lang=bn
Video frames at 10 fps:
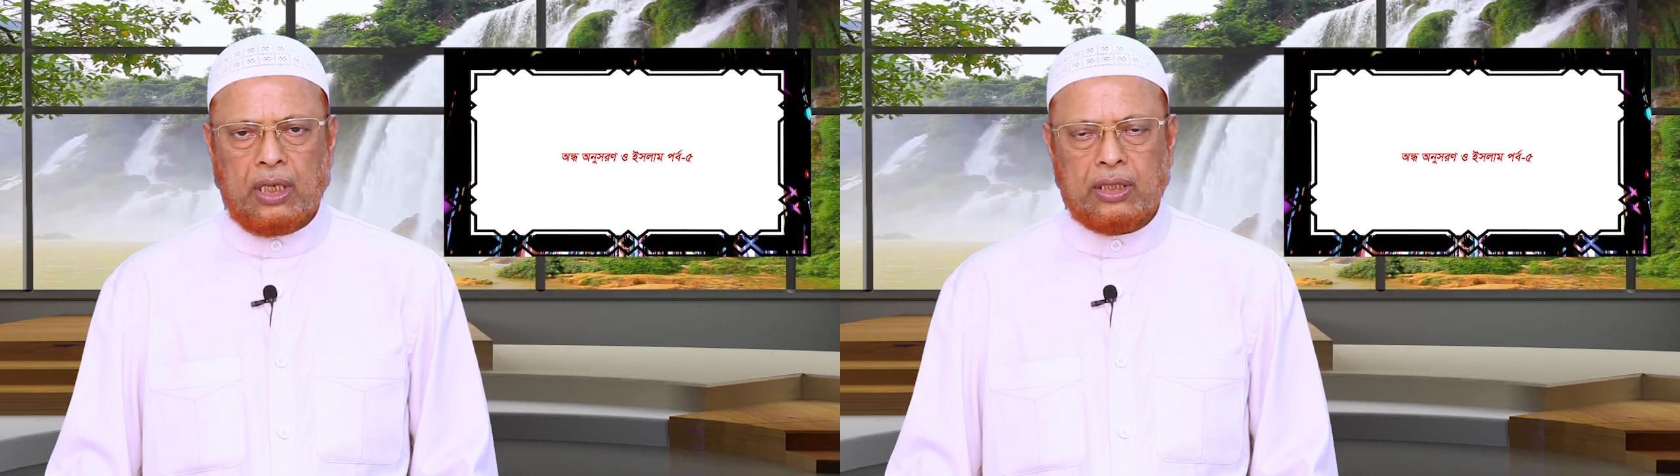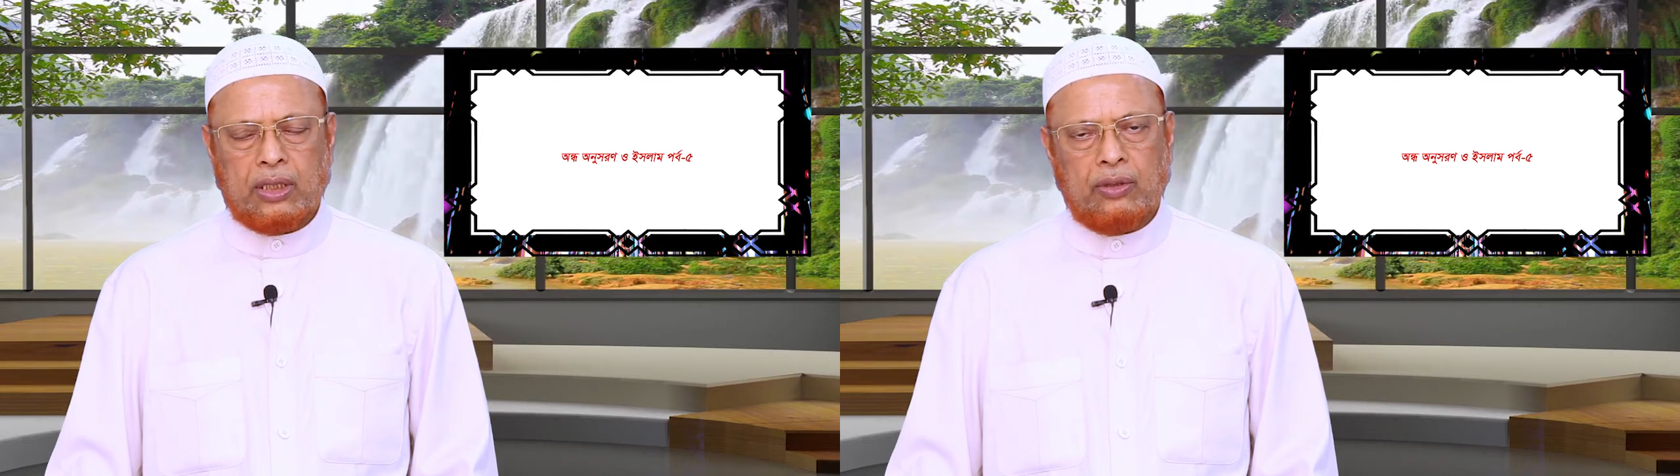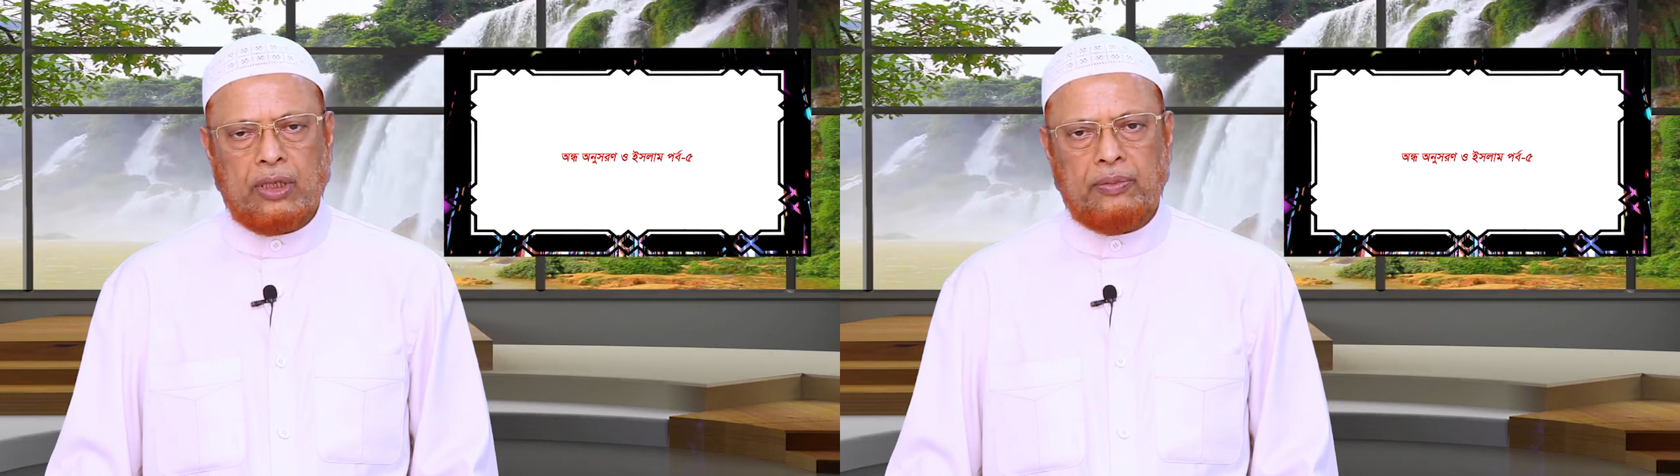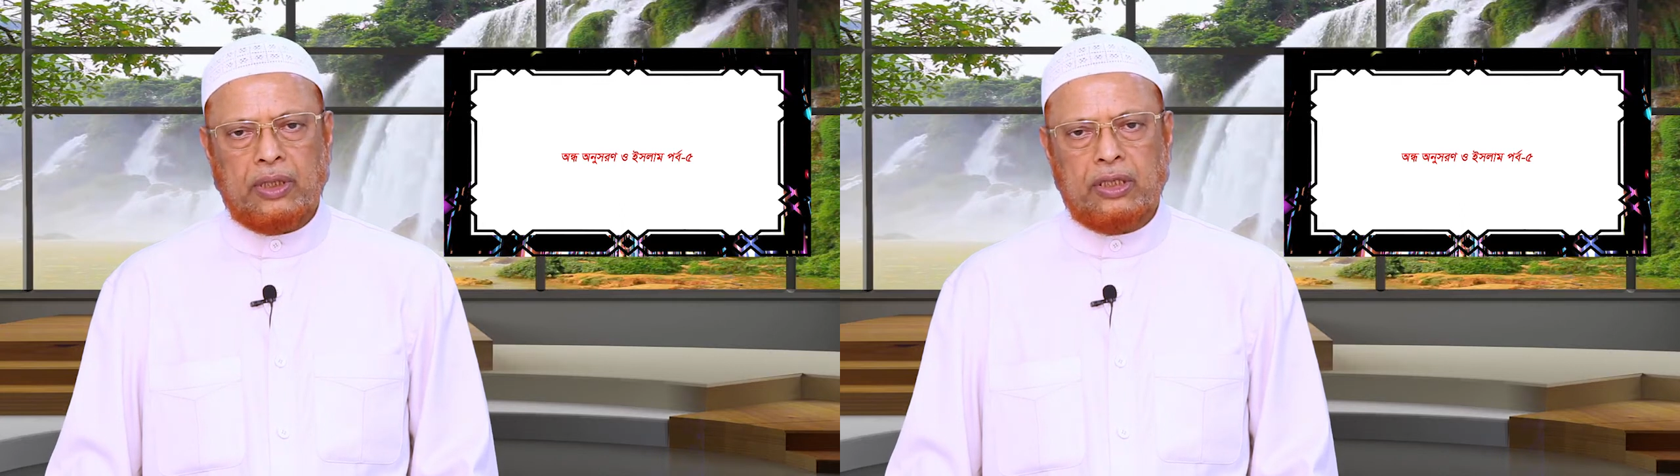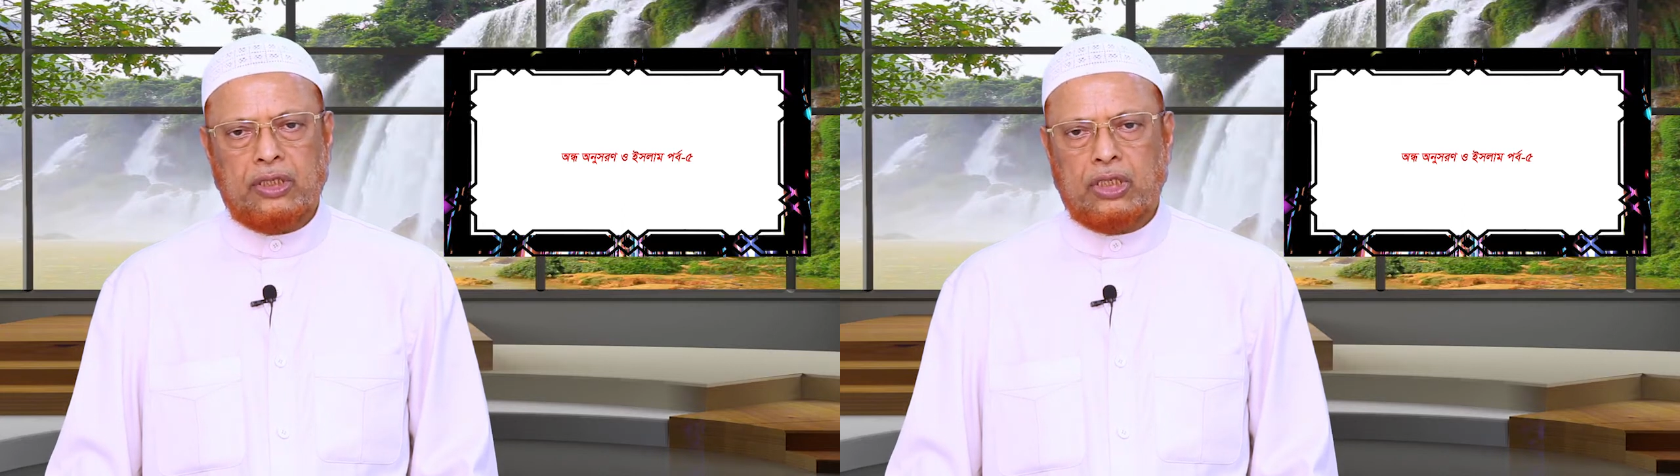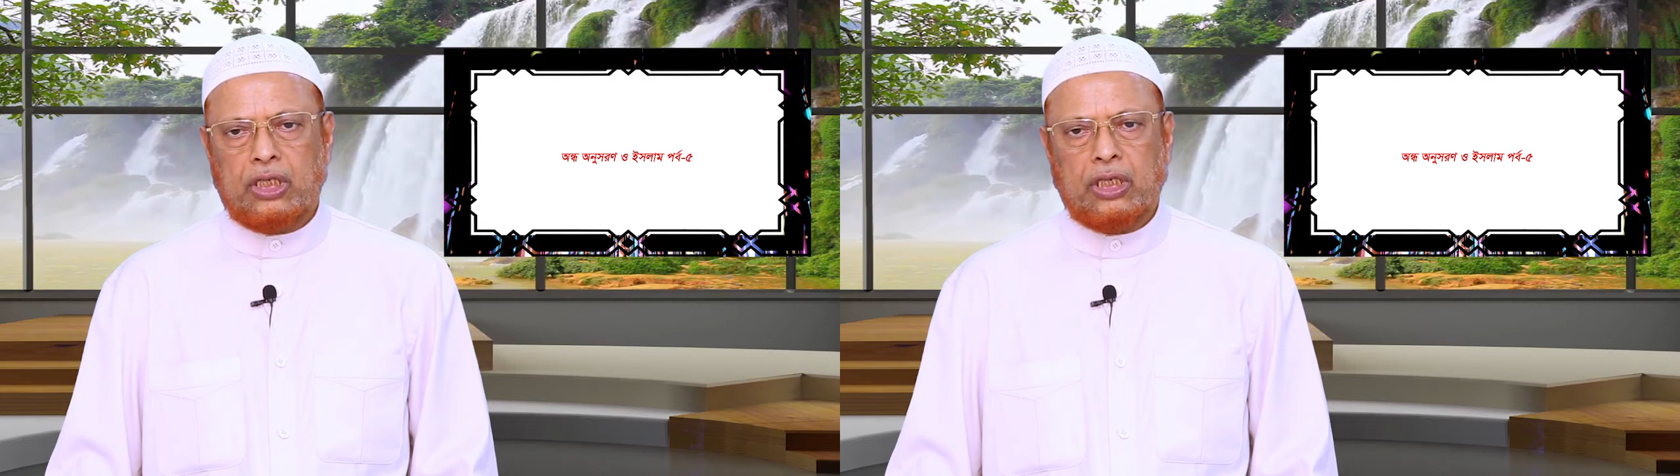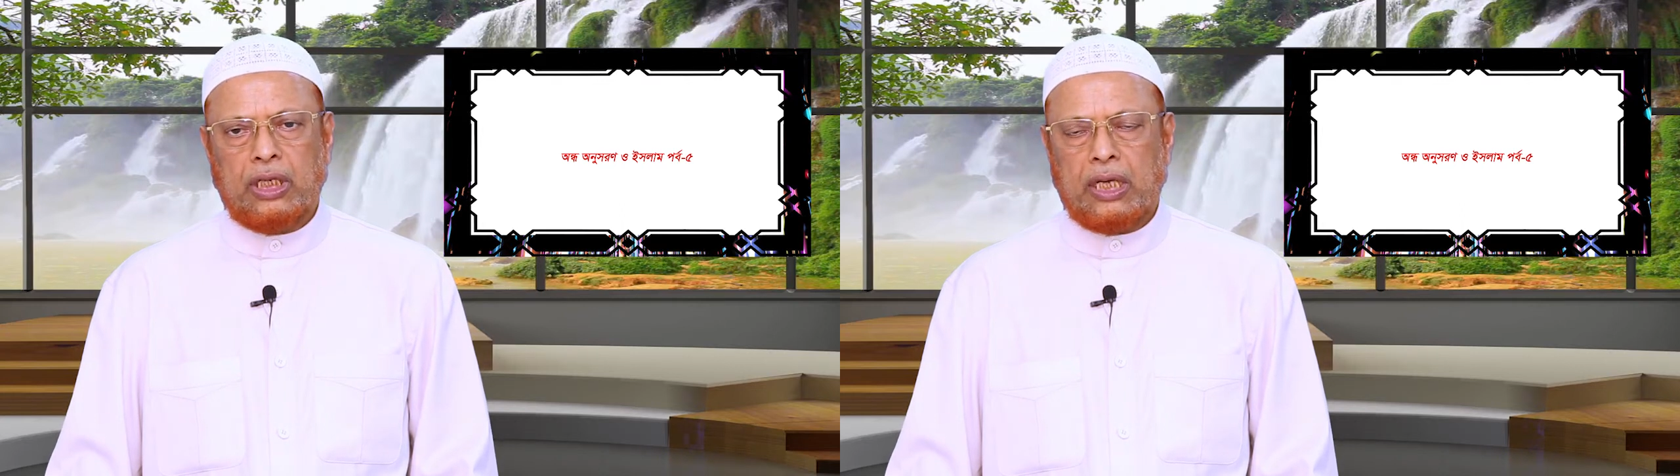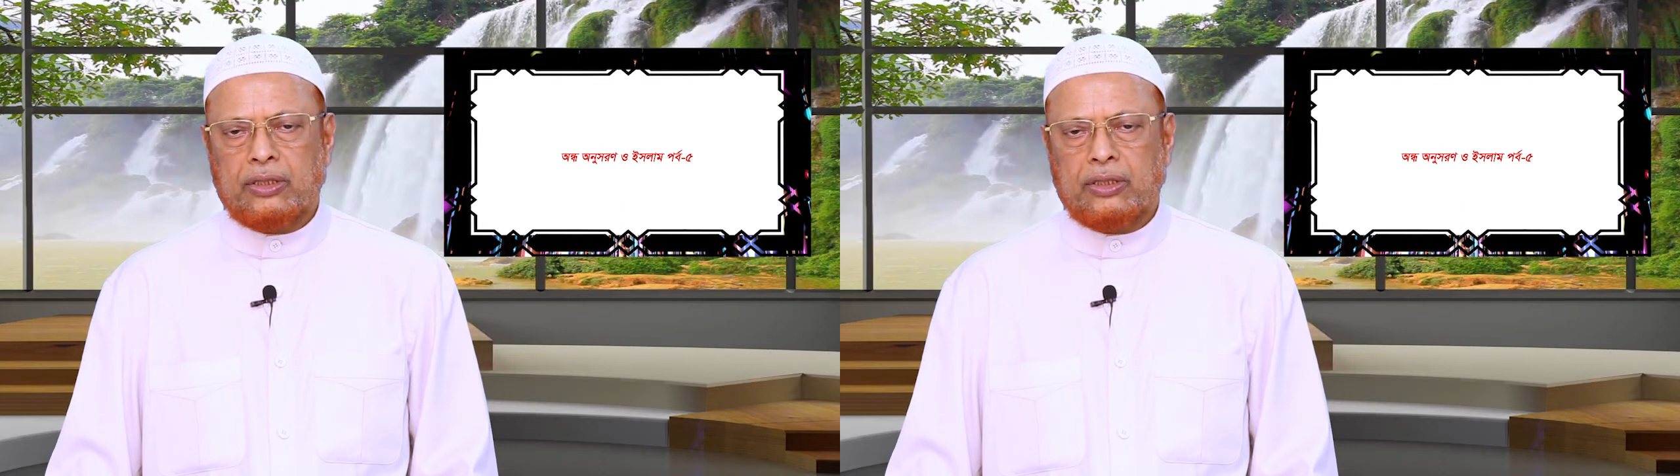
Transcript: আশা করি আপনারা যে যেখানে